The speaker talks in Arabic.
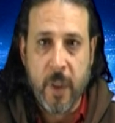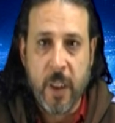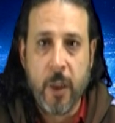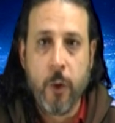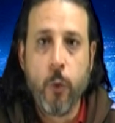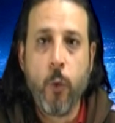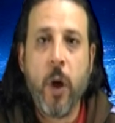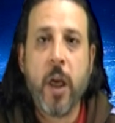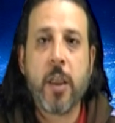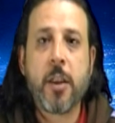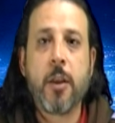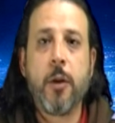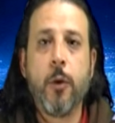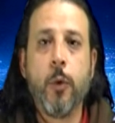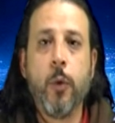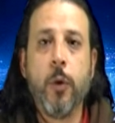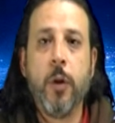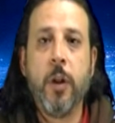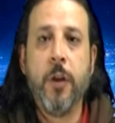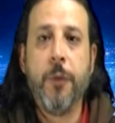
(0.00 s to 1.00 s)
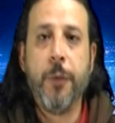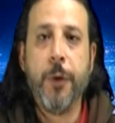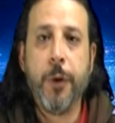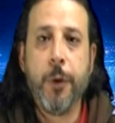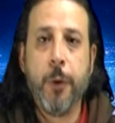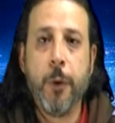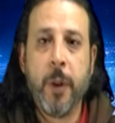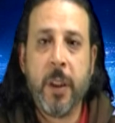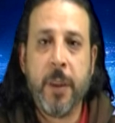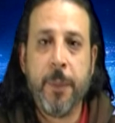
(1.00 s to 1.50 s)
نواصلوا
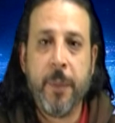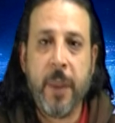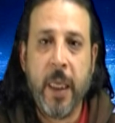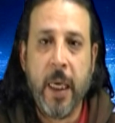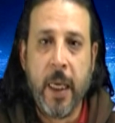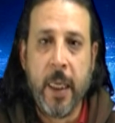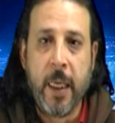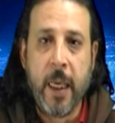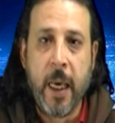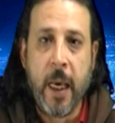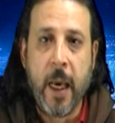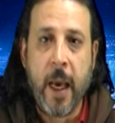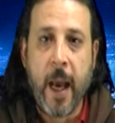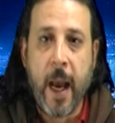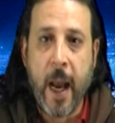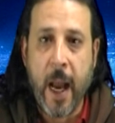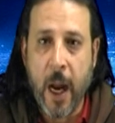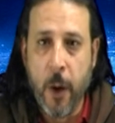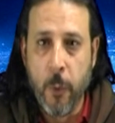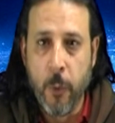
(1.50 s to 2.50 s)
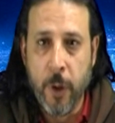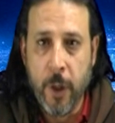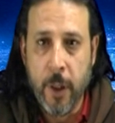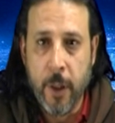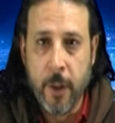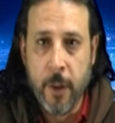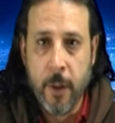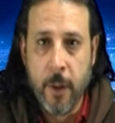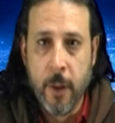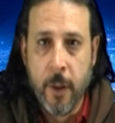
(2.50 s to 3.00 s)
الفيديوهات متاعنا حول
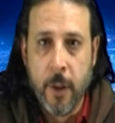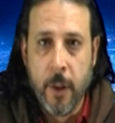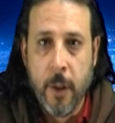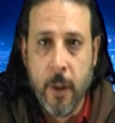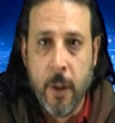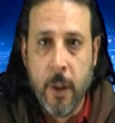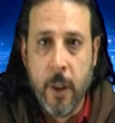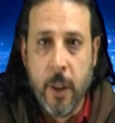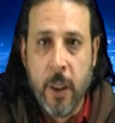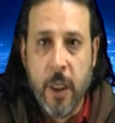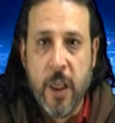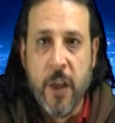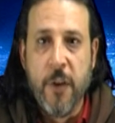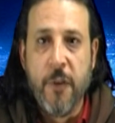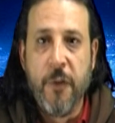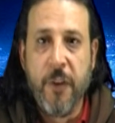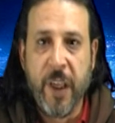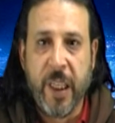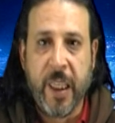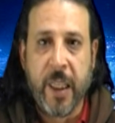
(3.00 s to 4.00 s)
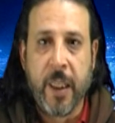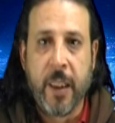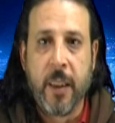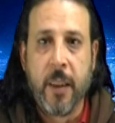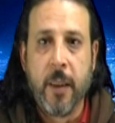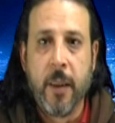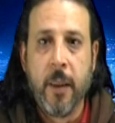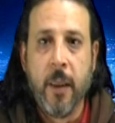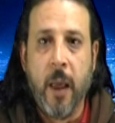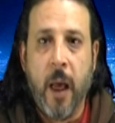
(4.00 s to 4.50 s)
فكرة
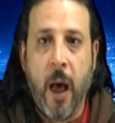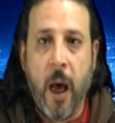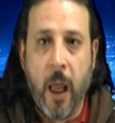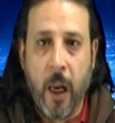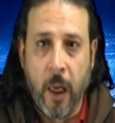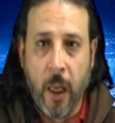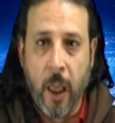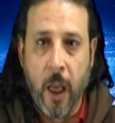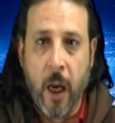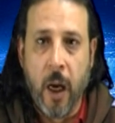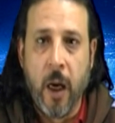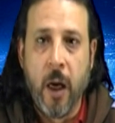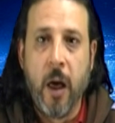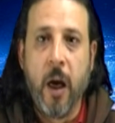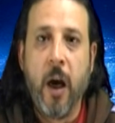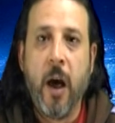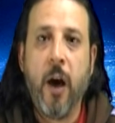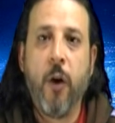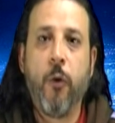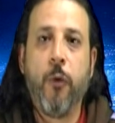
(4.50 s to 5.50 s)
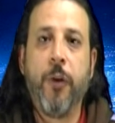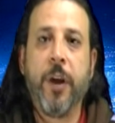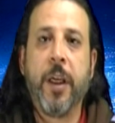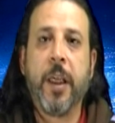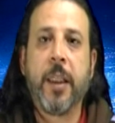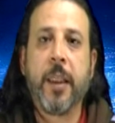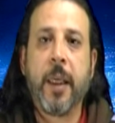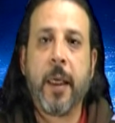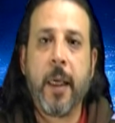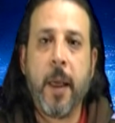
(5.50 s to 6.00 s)
الله أو
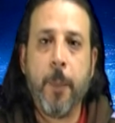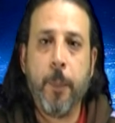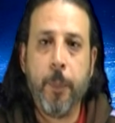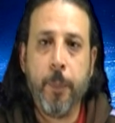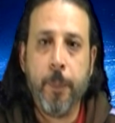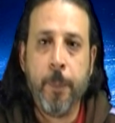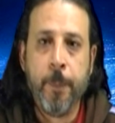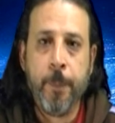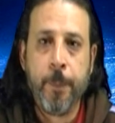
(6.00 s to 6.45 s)
فكرة الرب